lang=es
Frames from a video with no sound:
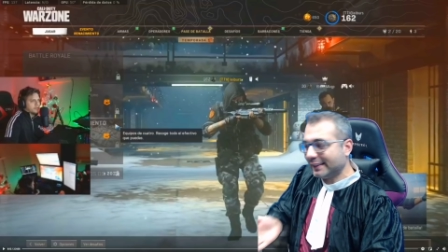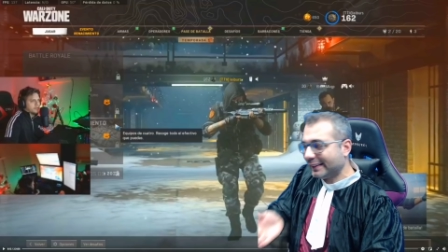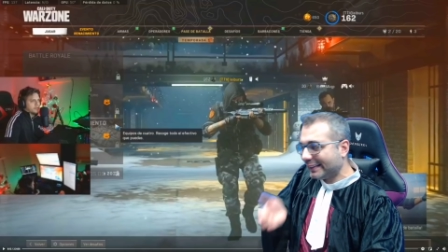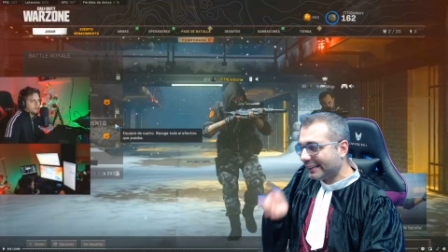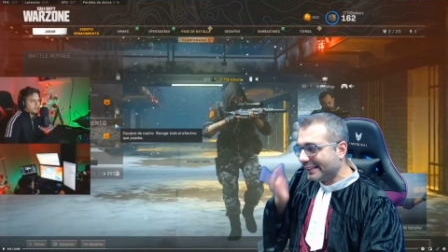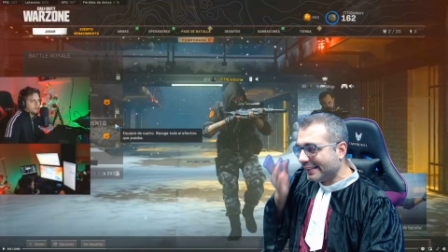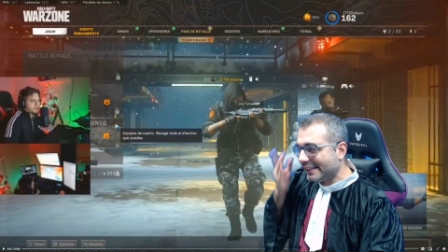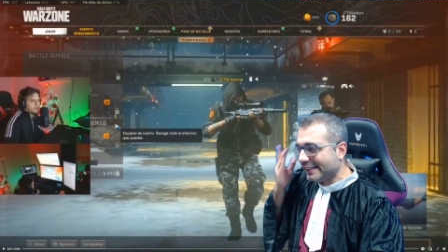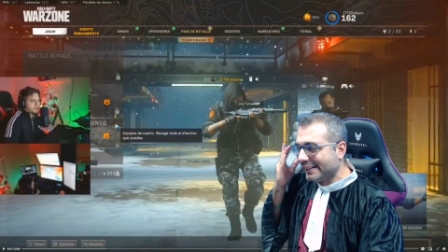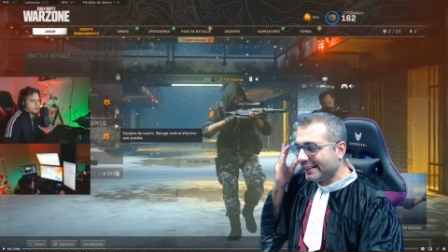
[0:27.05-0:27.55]

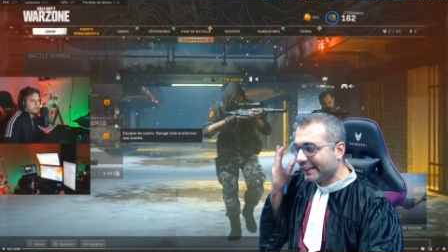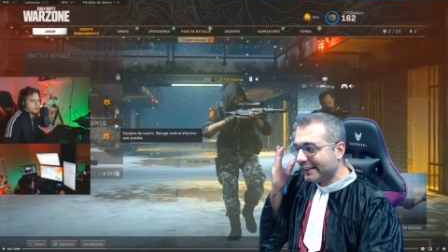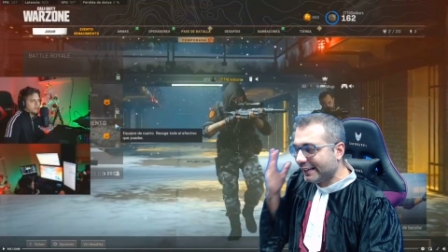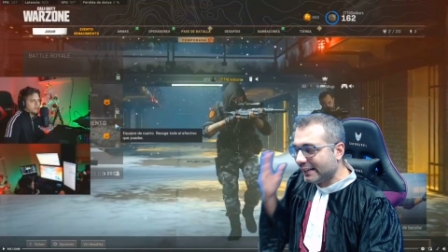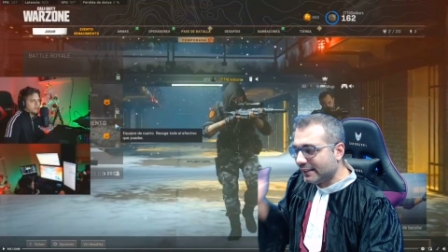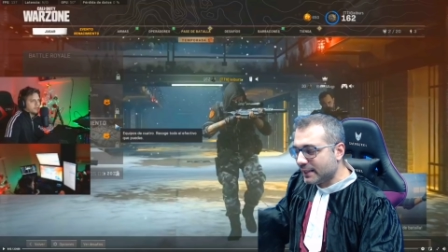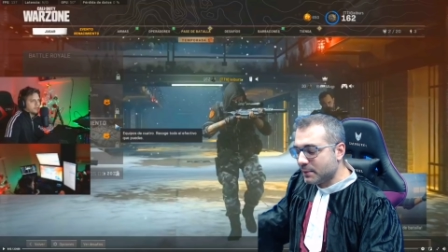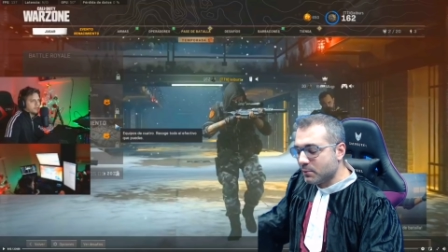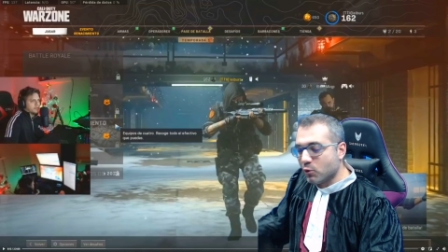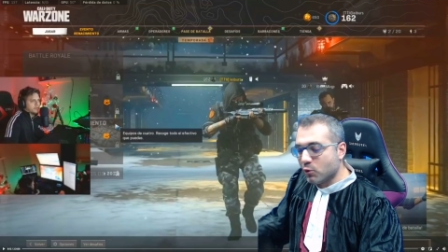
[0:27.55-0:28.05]
quiere que le
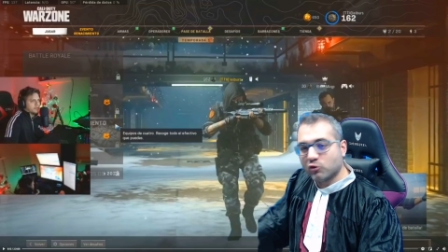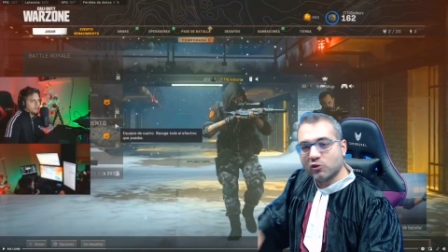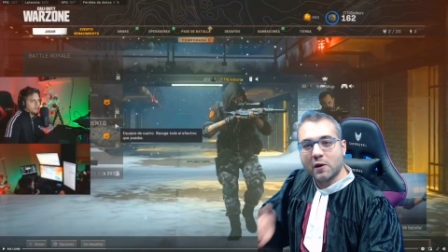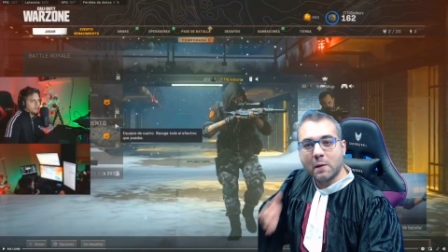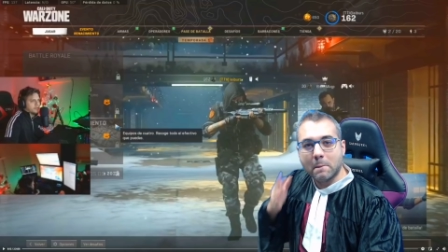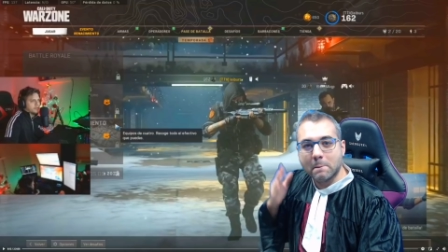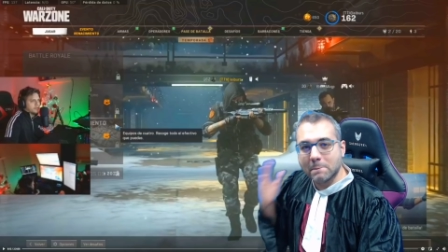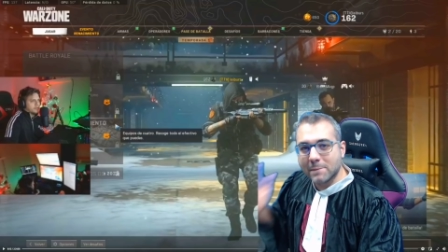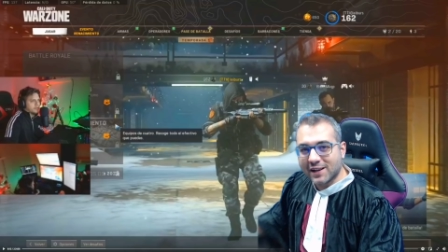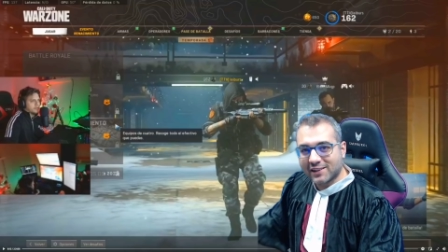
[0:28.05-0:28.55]
demos
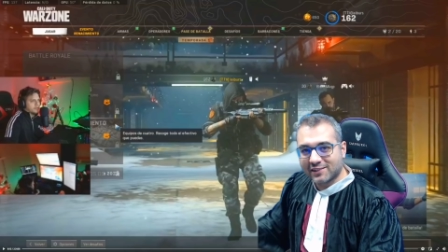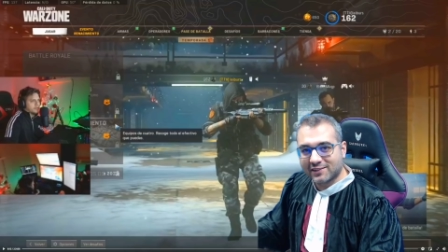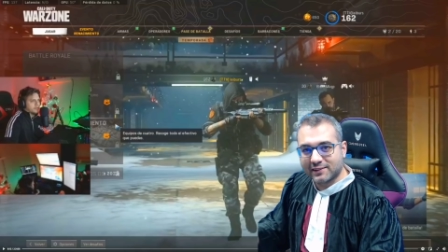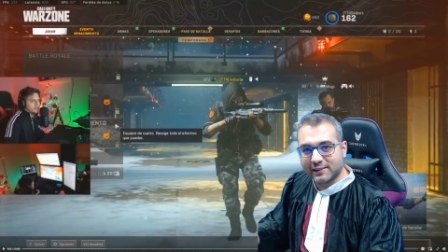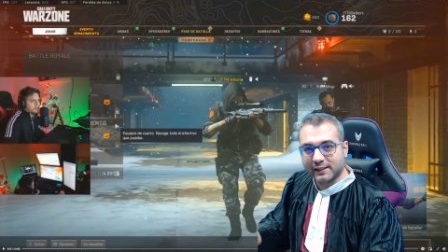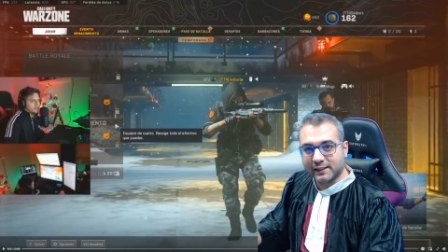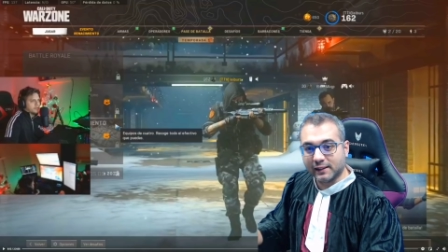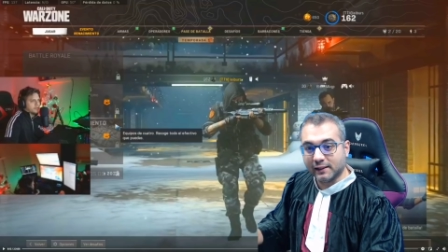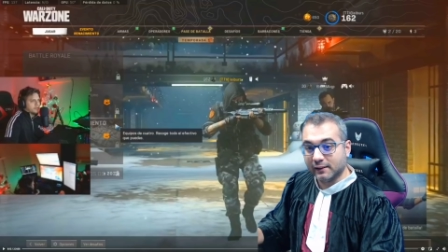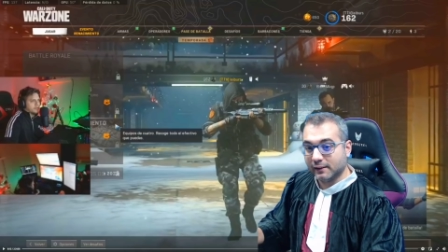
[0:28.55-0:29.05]
más
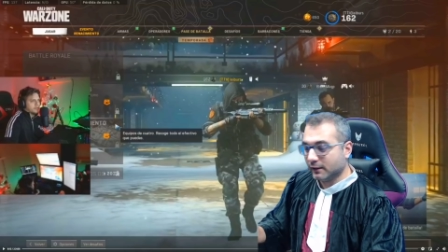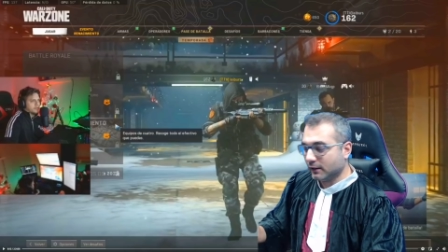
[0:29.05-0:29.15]
cera.